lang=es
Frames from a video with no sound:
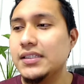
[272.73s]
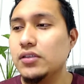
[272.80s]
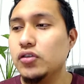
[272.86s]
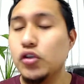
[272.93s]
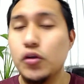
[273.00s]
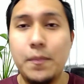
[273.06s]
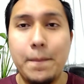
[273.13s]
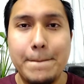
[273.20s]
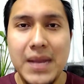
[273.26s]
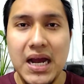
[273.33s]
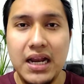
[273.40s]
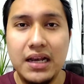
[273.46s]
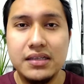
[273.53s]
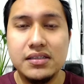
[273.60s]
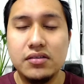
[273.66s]
Si no estoy
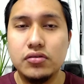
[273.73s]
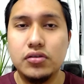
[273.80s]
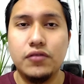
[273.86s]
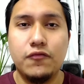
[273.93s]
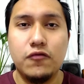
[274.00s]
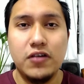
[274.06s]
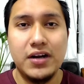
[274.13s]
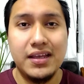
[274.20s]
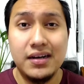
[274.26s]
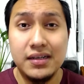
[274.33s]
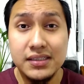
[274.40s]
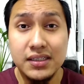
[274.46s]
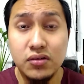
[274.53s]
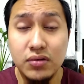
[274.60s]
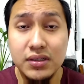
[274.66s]
mal, si no estoy fuera de
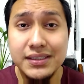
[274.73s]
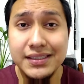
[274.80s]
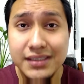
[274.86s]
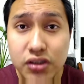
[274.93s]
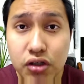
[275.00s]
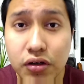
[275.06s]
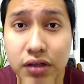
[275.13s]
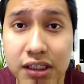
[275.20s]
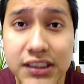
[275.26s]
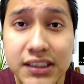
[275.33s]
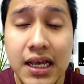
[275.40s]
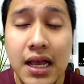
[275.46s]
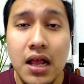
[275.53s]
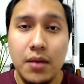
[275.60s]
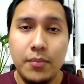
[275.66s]
las actualizaciones,